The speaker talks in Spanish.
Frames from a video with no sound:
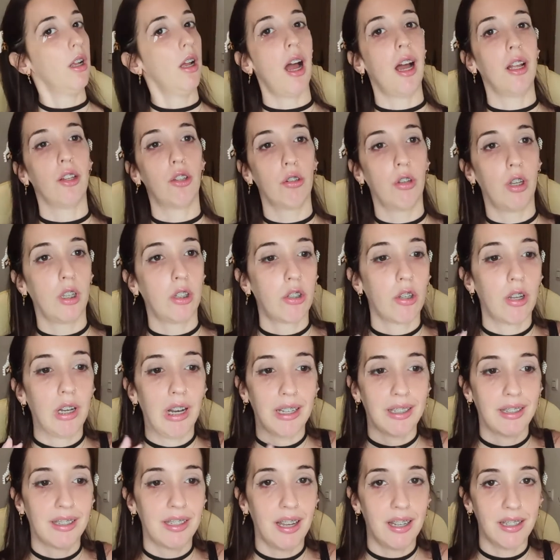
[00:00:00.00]
A todo esto
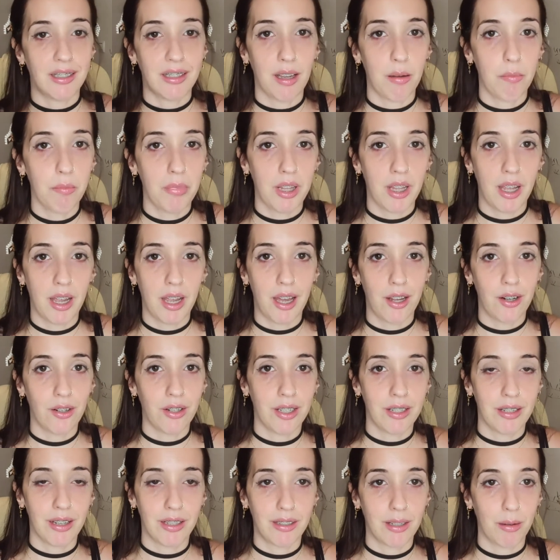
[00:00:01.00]
las tasas me dejaron
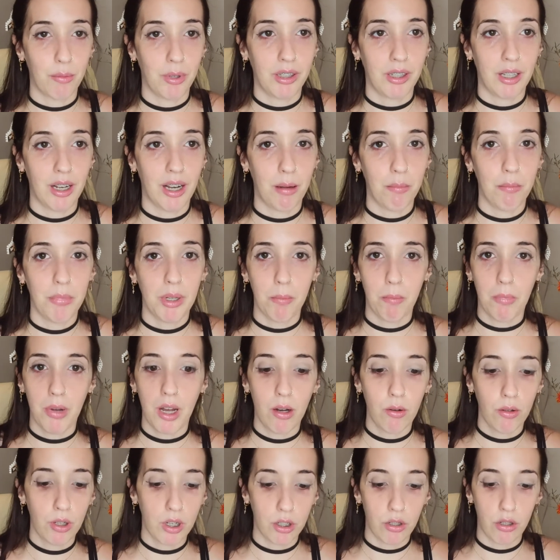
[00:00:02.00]
exactamente las mismas,
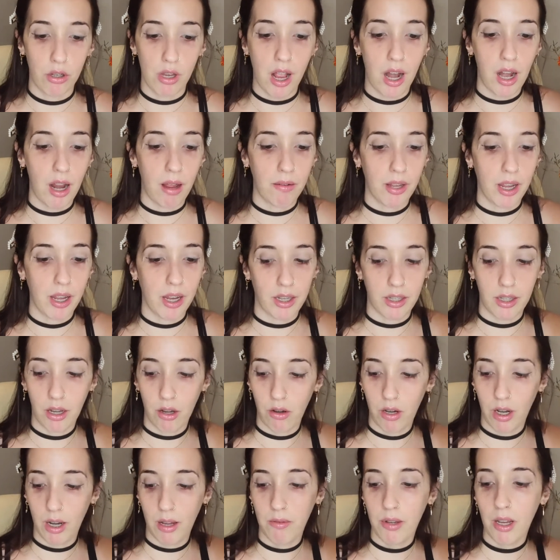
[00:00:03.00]
aunque yo ya le había
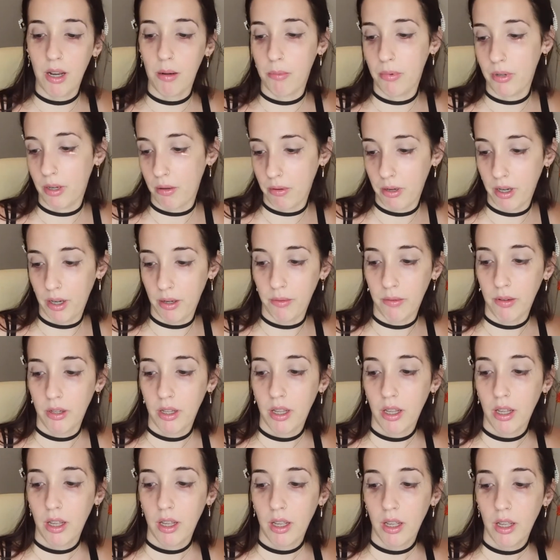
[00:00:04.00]
quitado el labial, pero bueno.
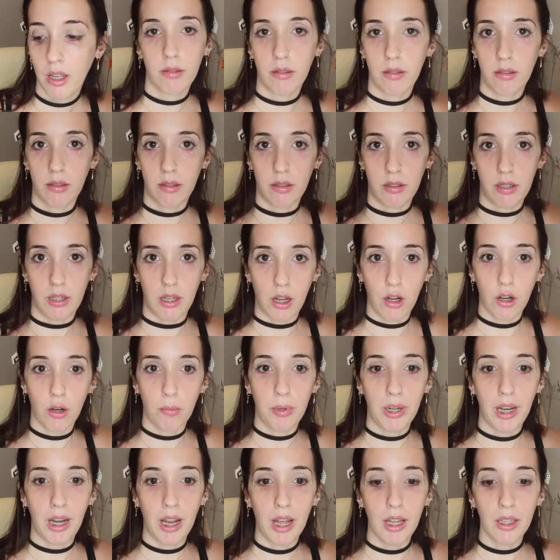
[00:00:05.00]
Sigo
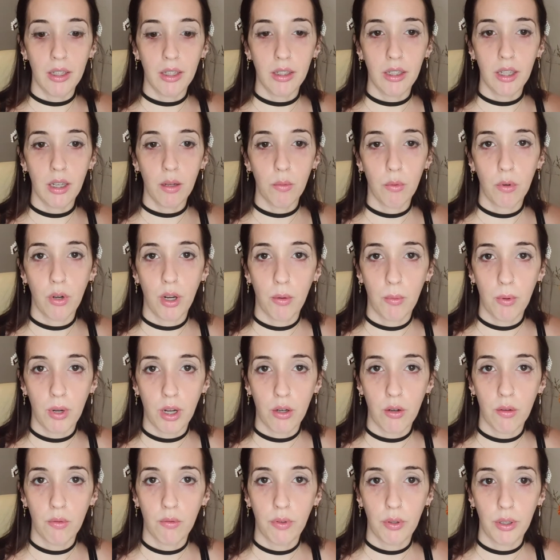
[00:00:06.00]
para adelante, vuelvo a
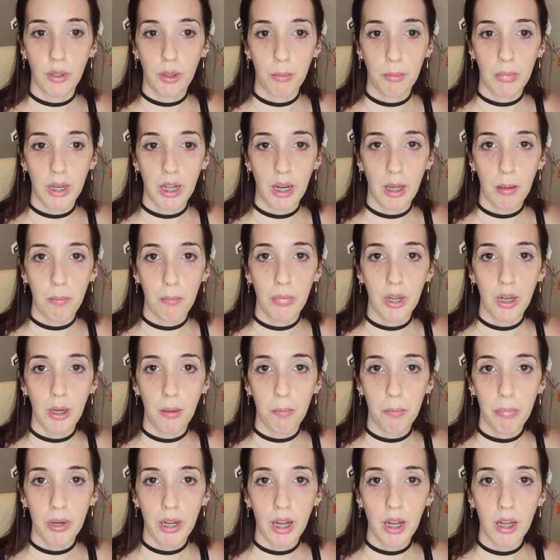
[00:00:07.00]
confirmar
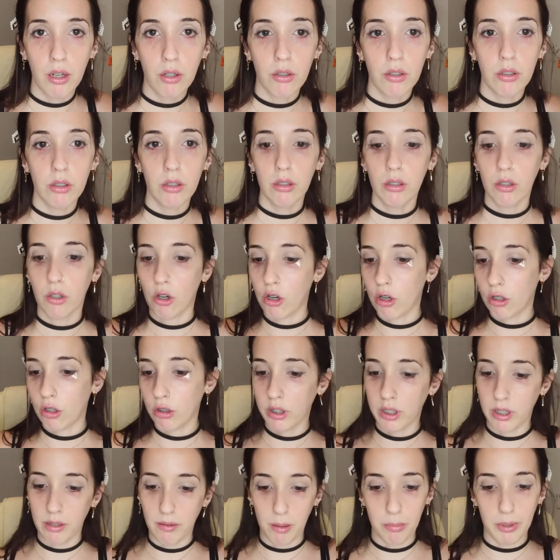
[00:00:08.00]
el pago,
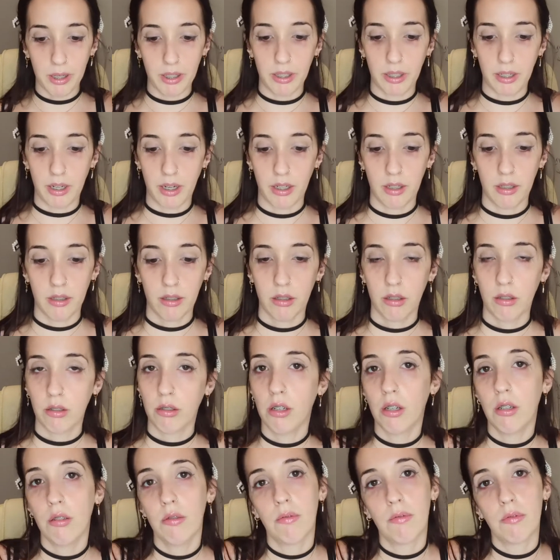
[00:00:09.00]
otra vez para atrás.
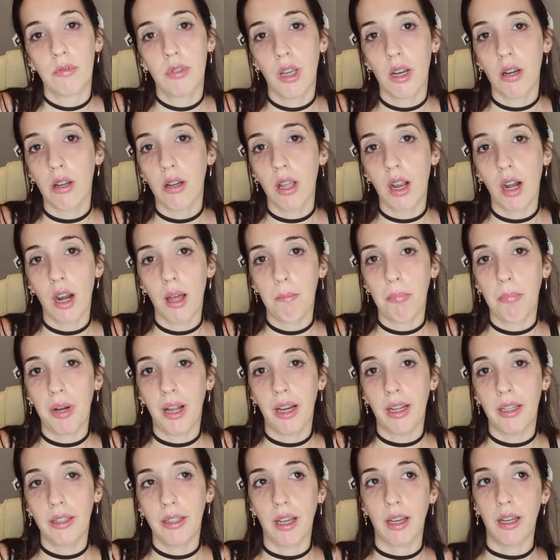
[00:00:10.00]
No, ya no quedan las
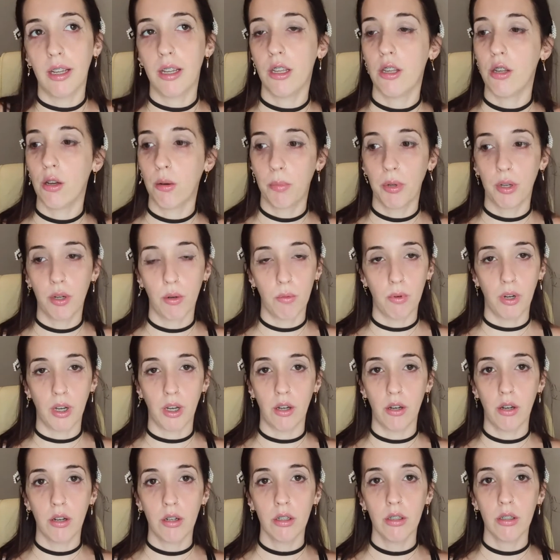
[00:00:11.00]
paletas. Y yo, pero
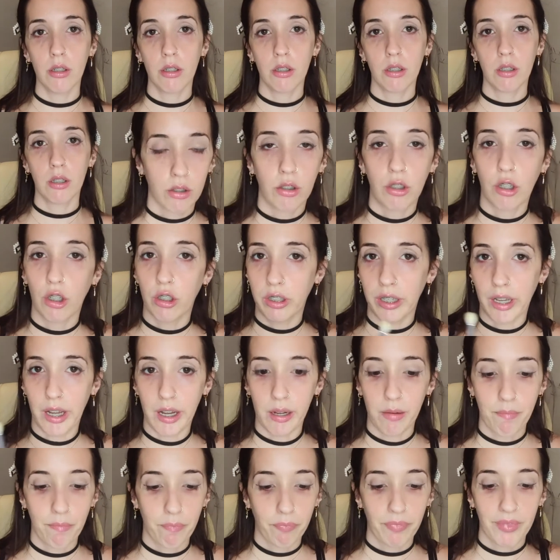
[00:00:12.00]
bueno.
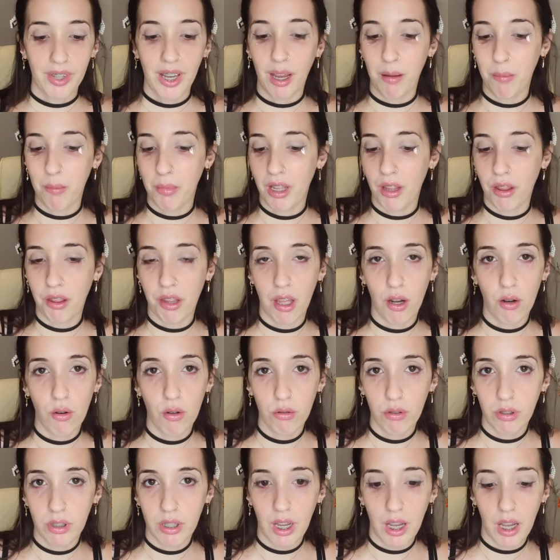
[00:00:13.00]
Total, que me
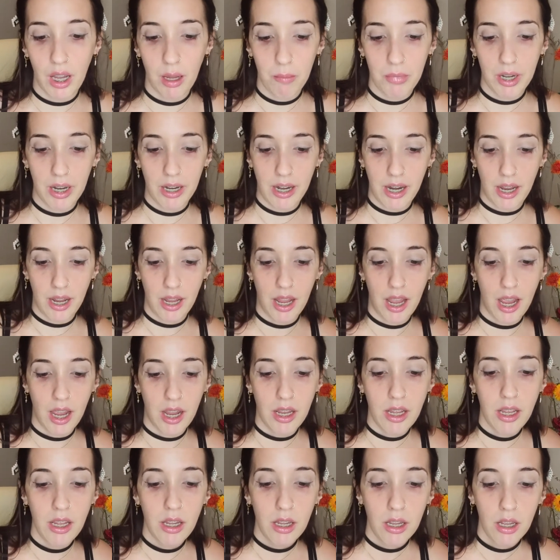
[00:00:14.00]
hicieron un teje maneje
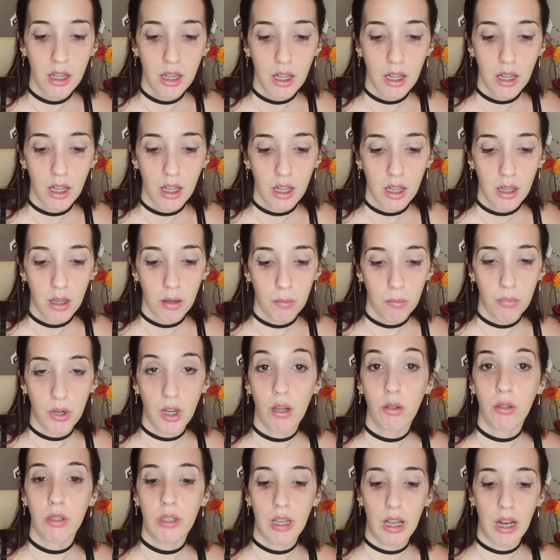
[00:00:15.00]
ahí. Voy
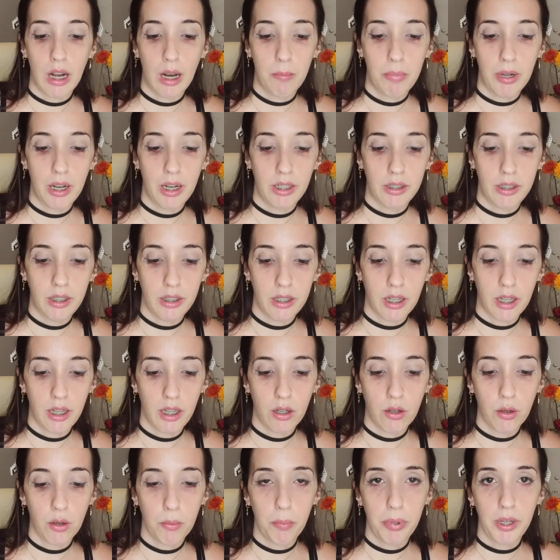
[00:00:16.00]
a usar la paletita
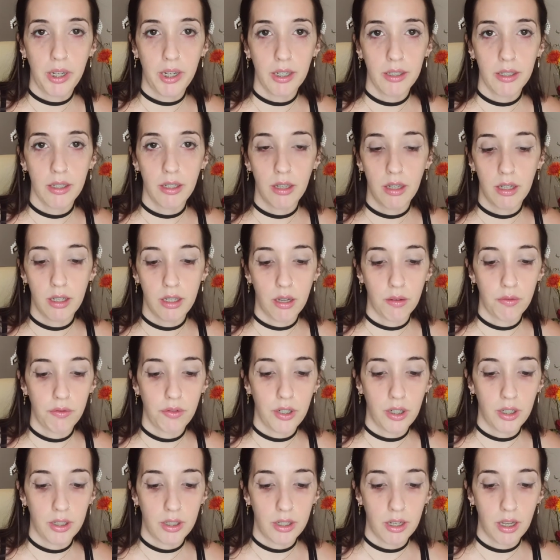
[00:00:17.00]
de Conspiracy de Jeff
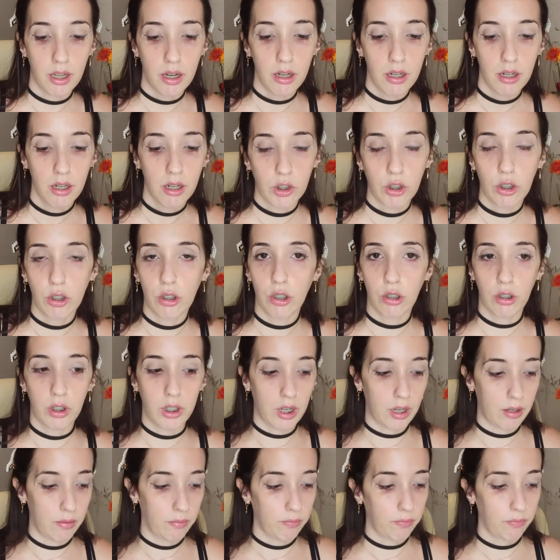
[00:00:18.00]
Star.
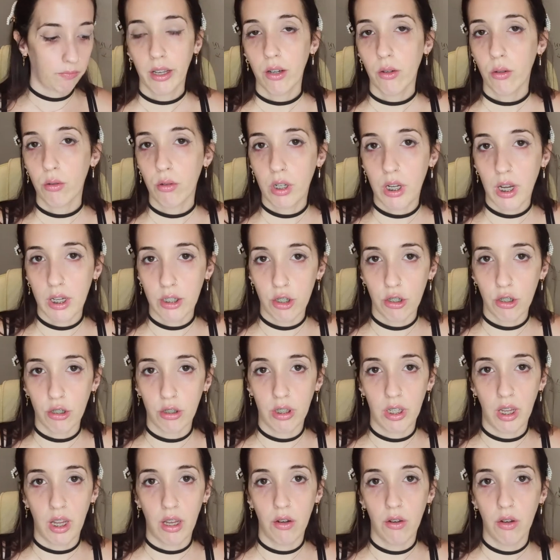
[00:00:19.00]
Total, un
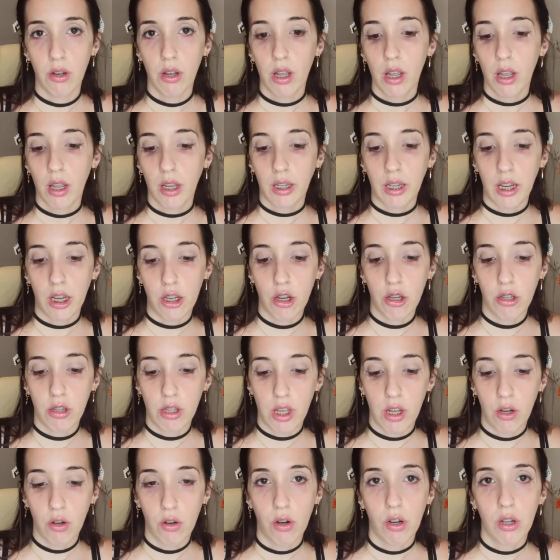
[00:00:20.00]
cachondeo. Que yo
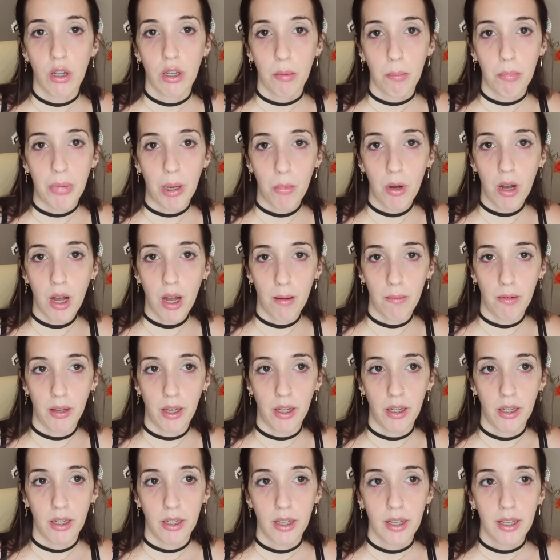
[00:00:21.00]
digo, vamos a ver,
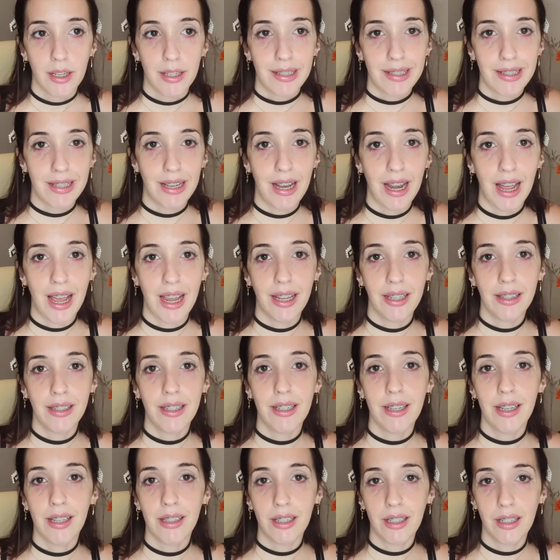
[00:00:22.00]
si la
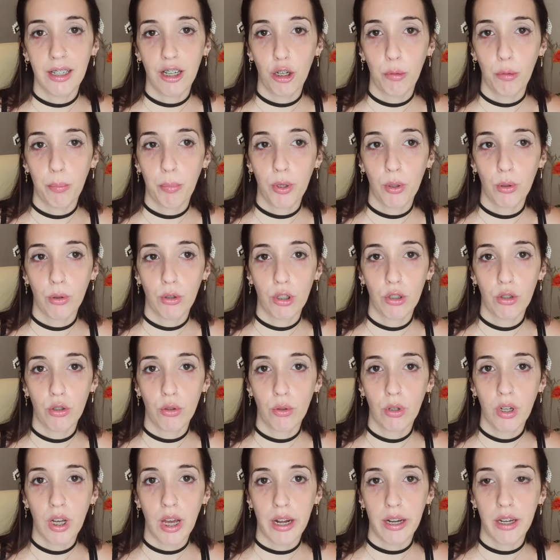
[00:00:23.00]
gente ya tiene los productos en
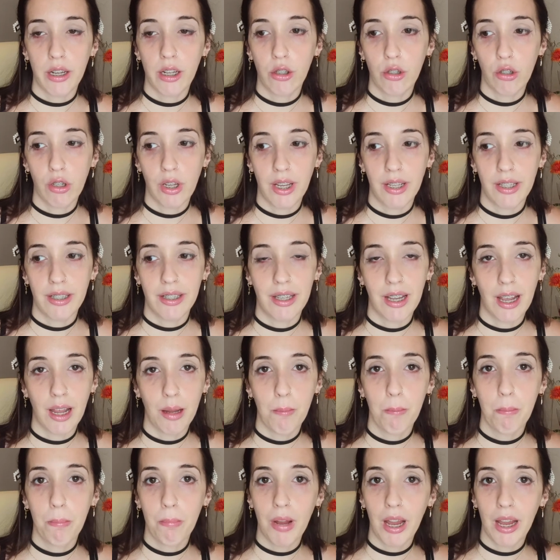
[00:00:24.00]
sus carritos y está
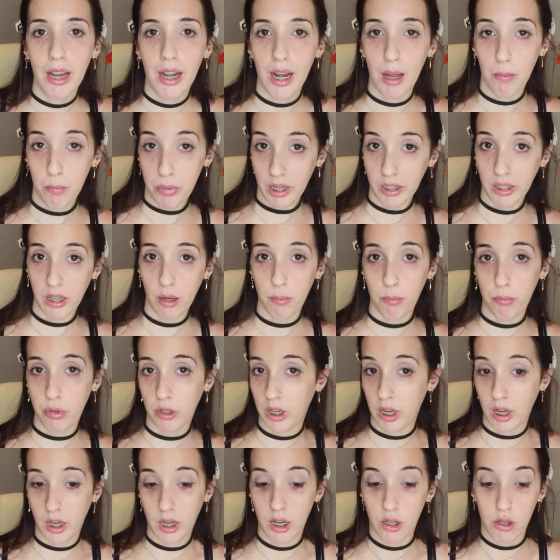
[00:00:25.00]
en, en, la plata,
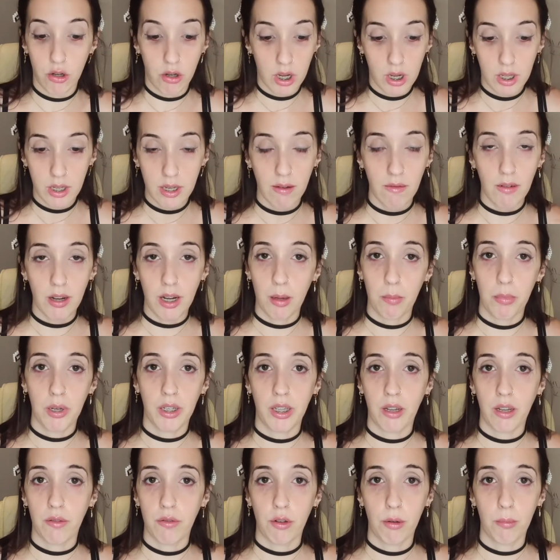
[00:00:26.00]
porque es que yo ya estaba en la
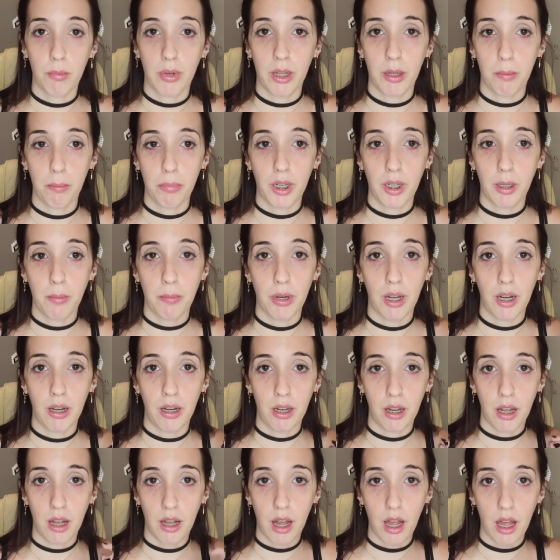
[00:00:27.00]
plataforma de PayPal
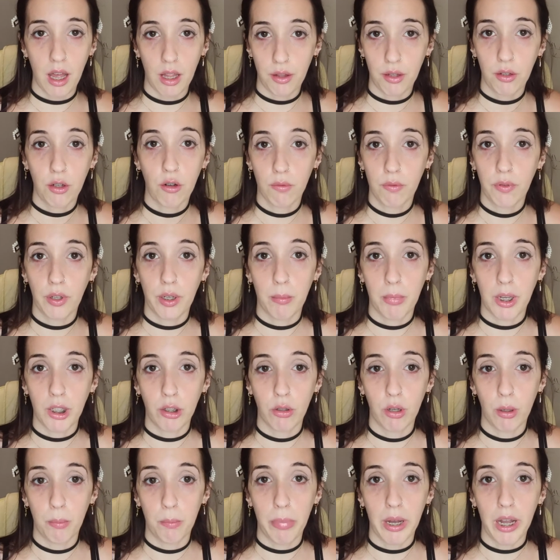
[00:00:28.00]

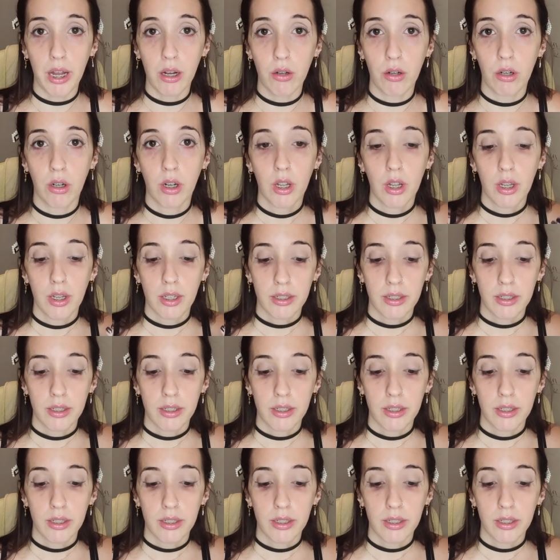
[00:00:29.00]
confirmando el pago.